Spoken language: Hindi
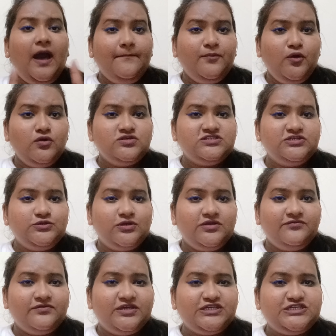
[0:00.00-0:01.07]
आपको उसकी
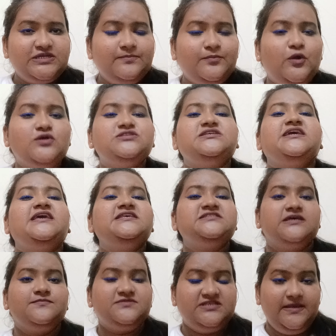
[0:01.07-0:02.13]
नोटिफिकेशन पहुँच सके
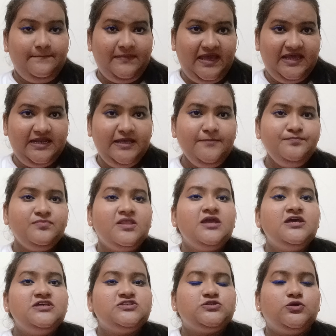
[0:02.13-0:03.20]
सबसे पहले
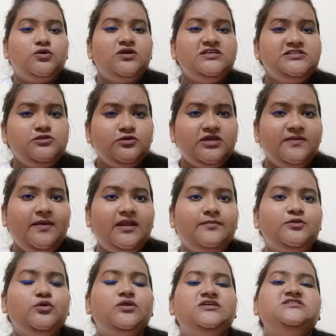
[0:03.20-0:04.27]
सो so, इस लुक के बारे
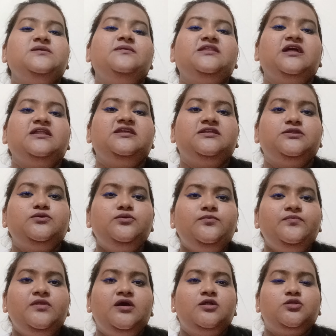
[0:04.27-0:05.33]
में थोड़ा सा बता देती हूँ
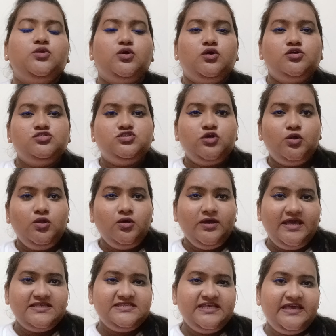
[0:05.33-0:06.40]
तो जो लोग
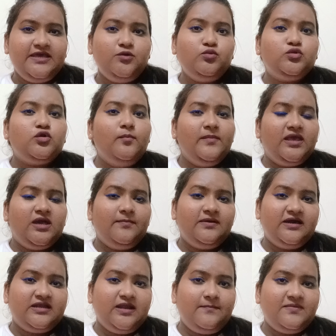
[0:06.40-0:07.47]
ऐसे हैं उनको मेकअप
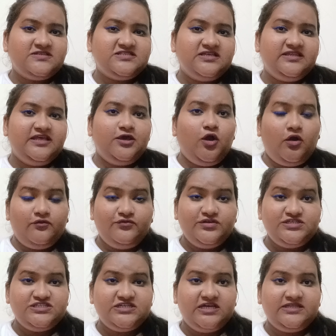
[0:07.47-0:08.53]
करना पसंद है
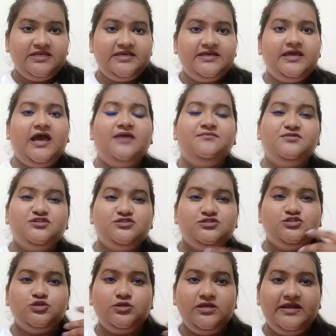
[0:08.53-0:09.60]
ऑफिस जाते हैं आई मीन
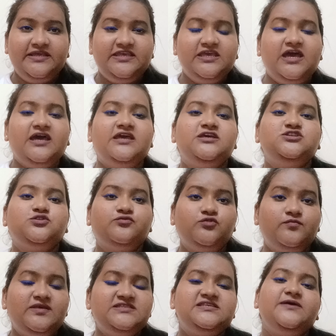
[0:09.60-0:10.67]
जो लड़कियां हैं जो
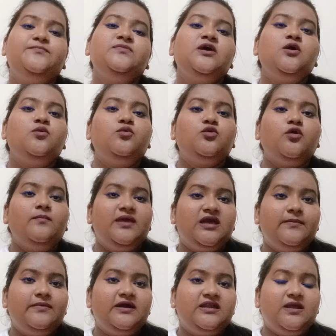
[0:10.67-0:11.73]
वुमेंस हैं उनको
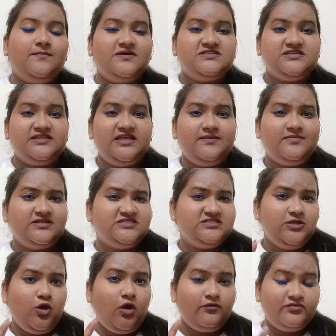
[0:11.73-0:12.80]
मेकअप करना पसंद है बट
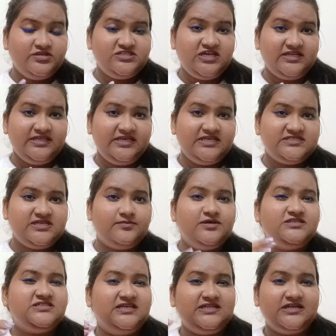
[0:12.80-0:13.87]
ऑफिस जाने के
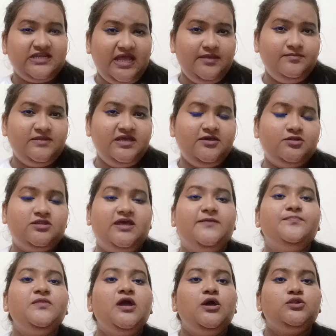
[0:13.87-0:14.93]
समय ज़्यादा टाइम नहीं होता
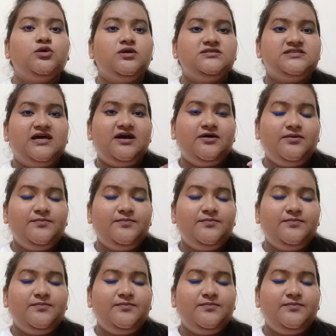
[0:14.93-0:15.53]
है तो ऐसा